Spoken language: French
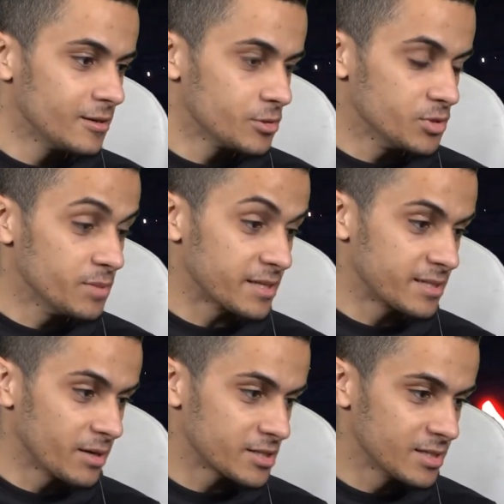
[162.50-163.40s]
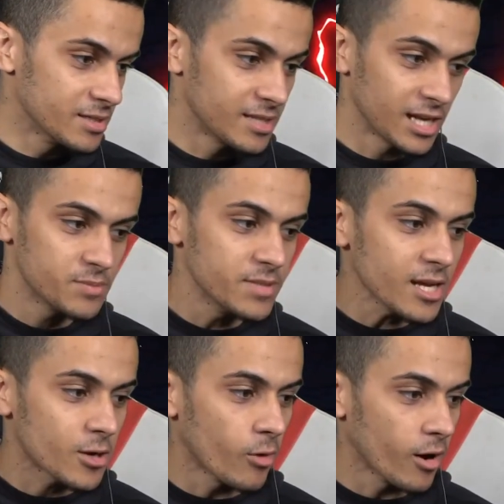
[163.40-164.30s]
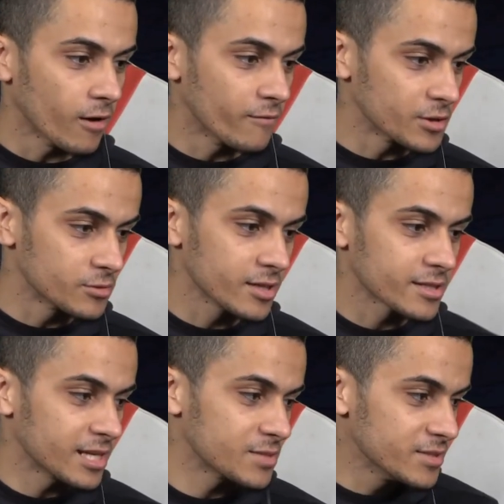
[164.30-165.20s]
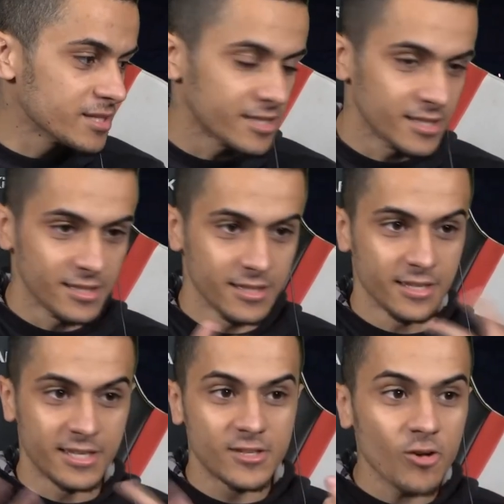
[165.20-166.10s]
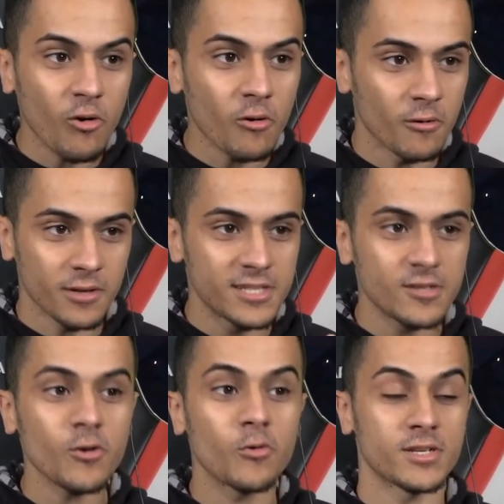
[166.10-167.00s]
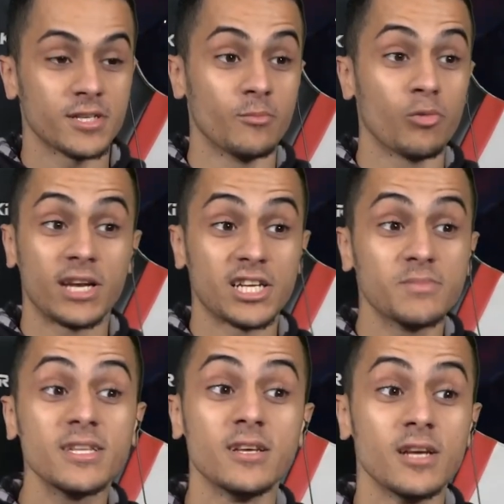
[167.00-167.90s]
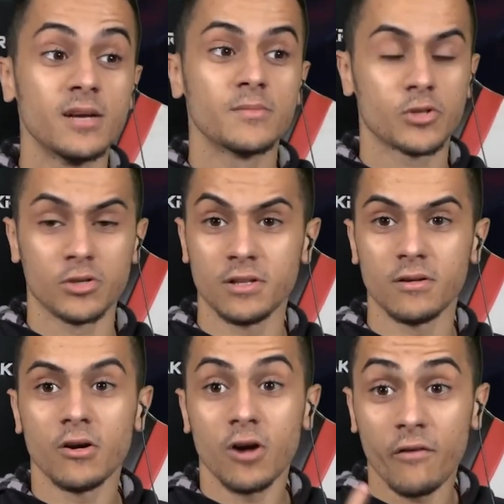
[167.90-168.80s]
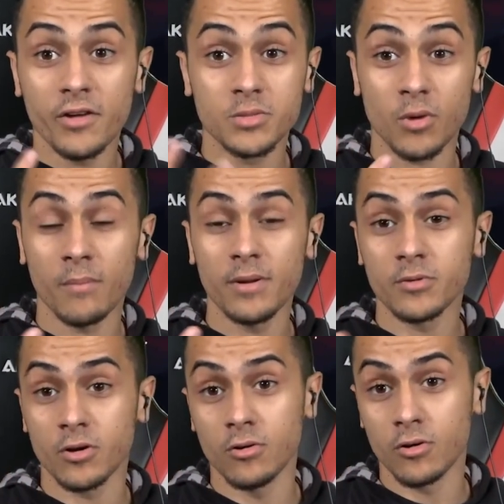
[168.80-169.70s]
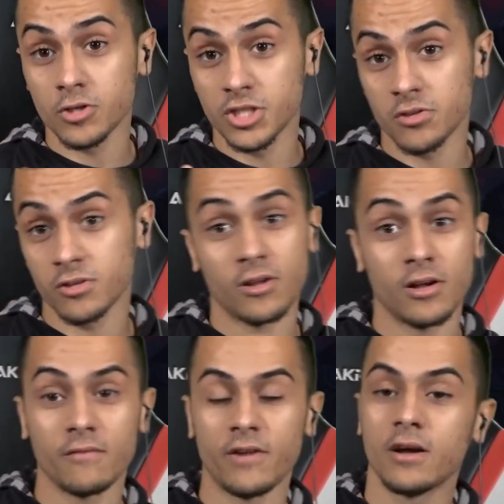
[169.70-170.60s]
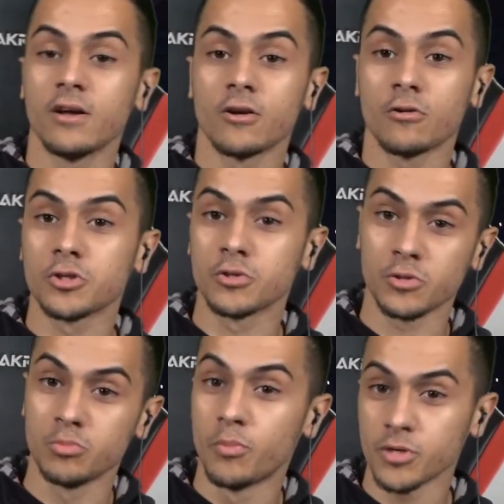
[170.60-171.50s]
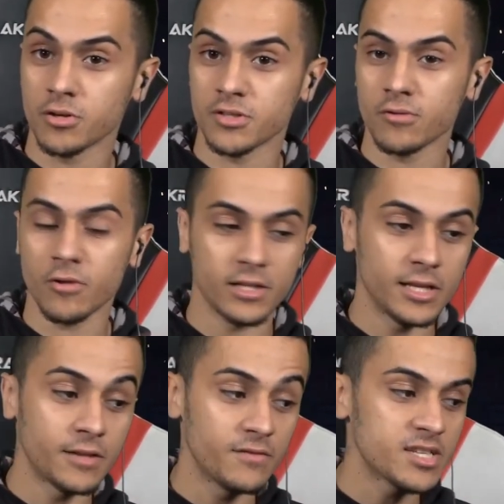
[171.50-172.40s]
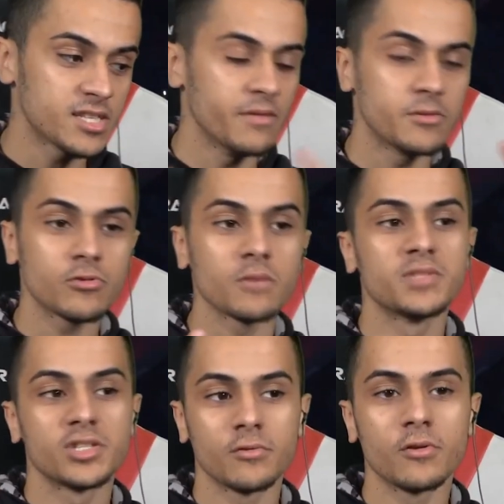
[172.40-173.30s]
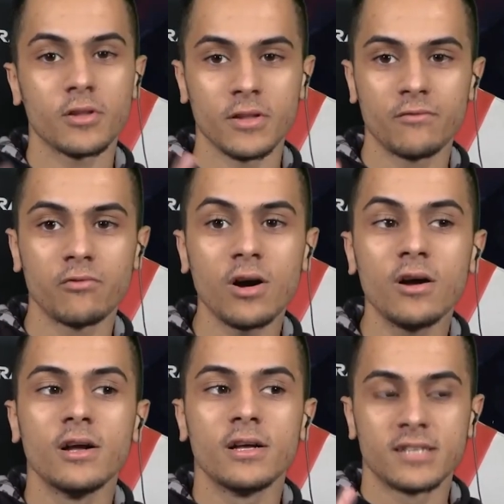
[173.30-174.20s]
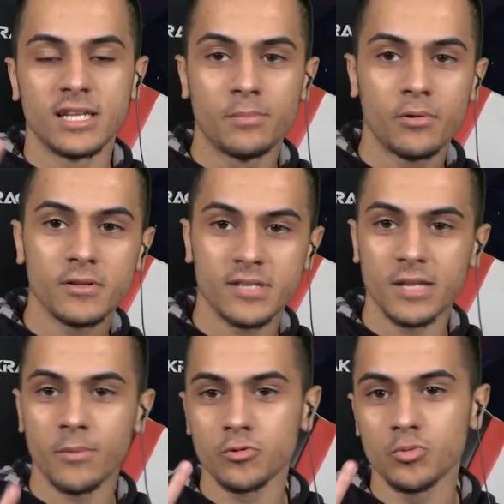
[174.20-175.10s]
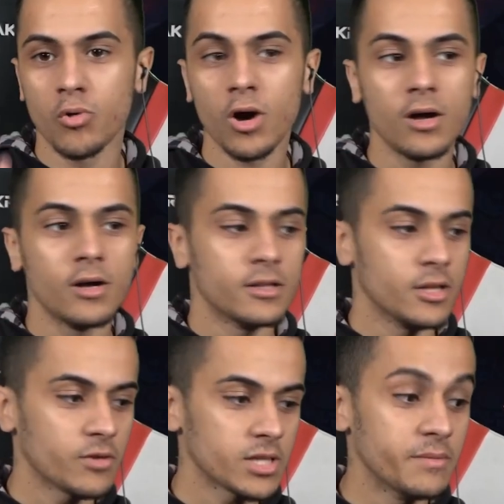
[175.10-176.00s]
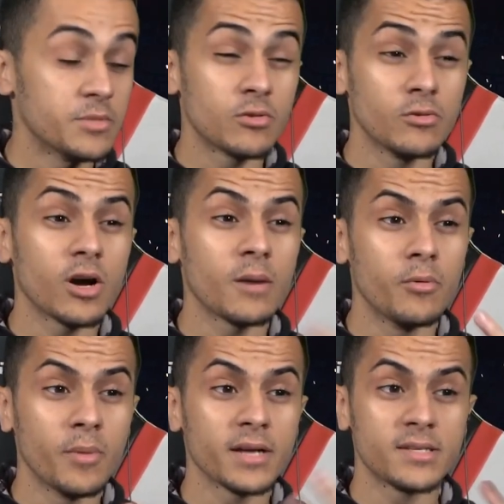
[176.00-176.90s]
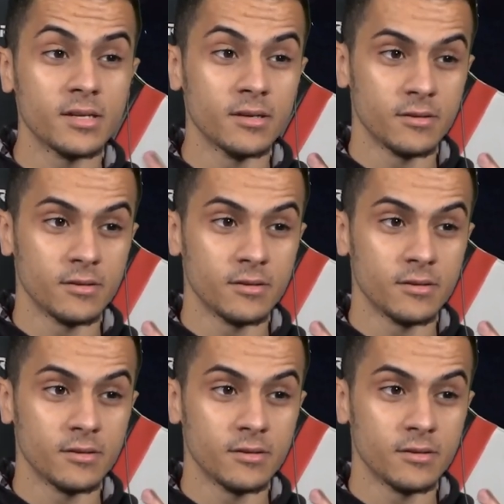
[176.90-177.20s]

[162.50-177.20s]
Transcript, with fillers: je me dis bah c'est la cheminée quoi je veux dire c'est la cheminée qui, sent euh, qui sent quoi c'est le bois de la cheminée parce que en fait je me rappelais quand je descendais dans la quand je, me posais dans le salon regarder Netflix il y avait toujours une petite odeur des fois ça dépend ça dépend du bois des fois t'avais une petite odeur un peu brisée